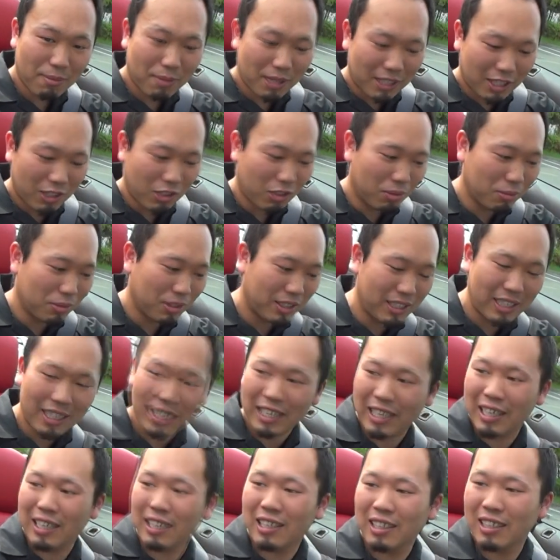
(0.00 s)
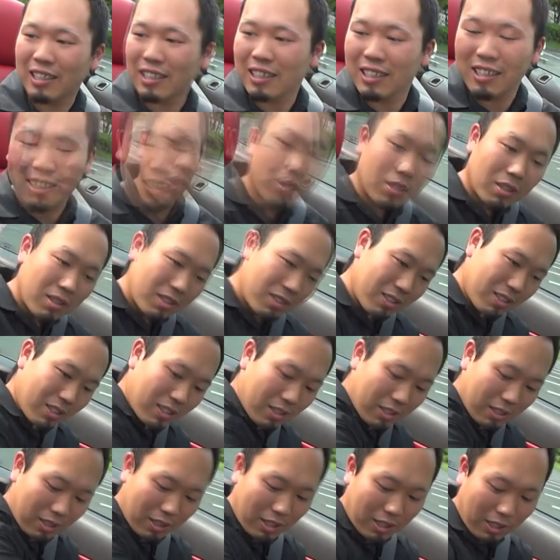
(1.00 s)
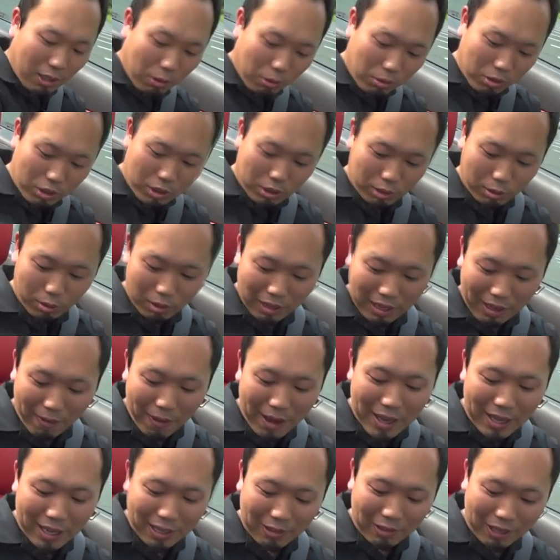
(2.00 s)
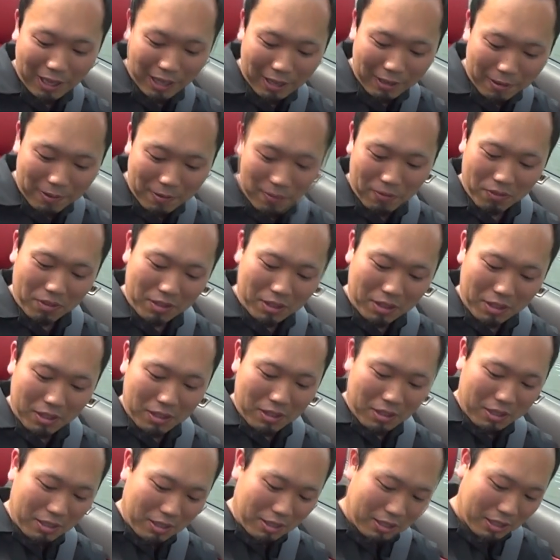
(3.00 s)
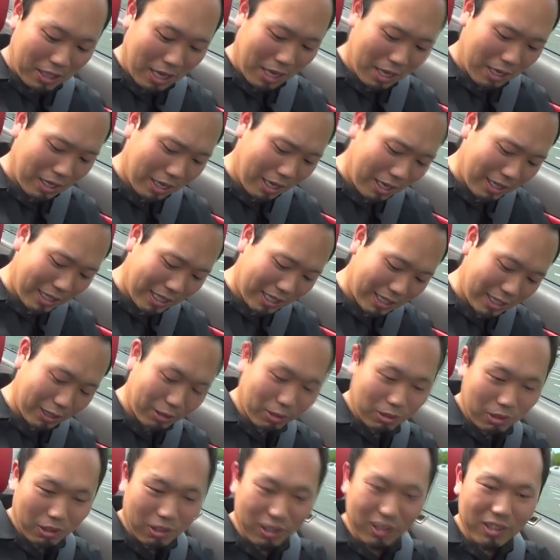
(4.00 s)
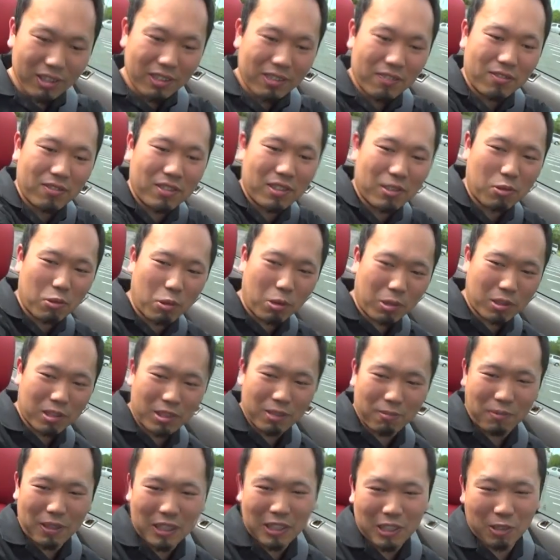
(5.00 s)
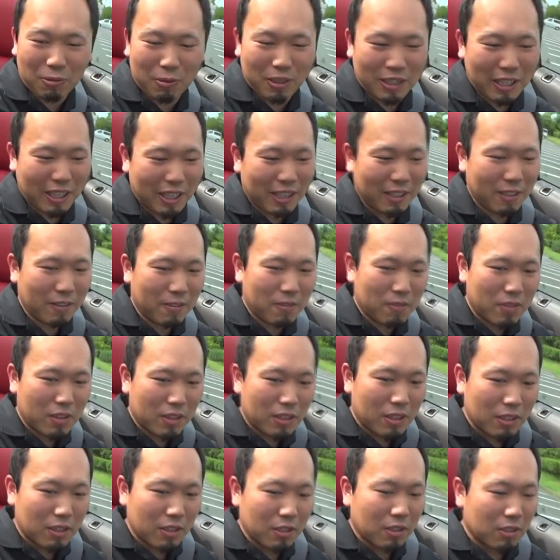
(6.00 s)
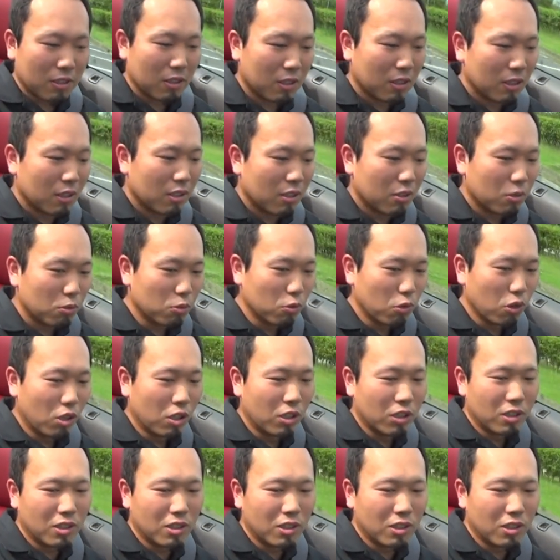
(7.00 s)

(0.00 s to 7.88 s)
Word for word: 巻き込むんでねなんかこのシフトがやばいなこれでかいなシフトコックピットみたいうわ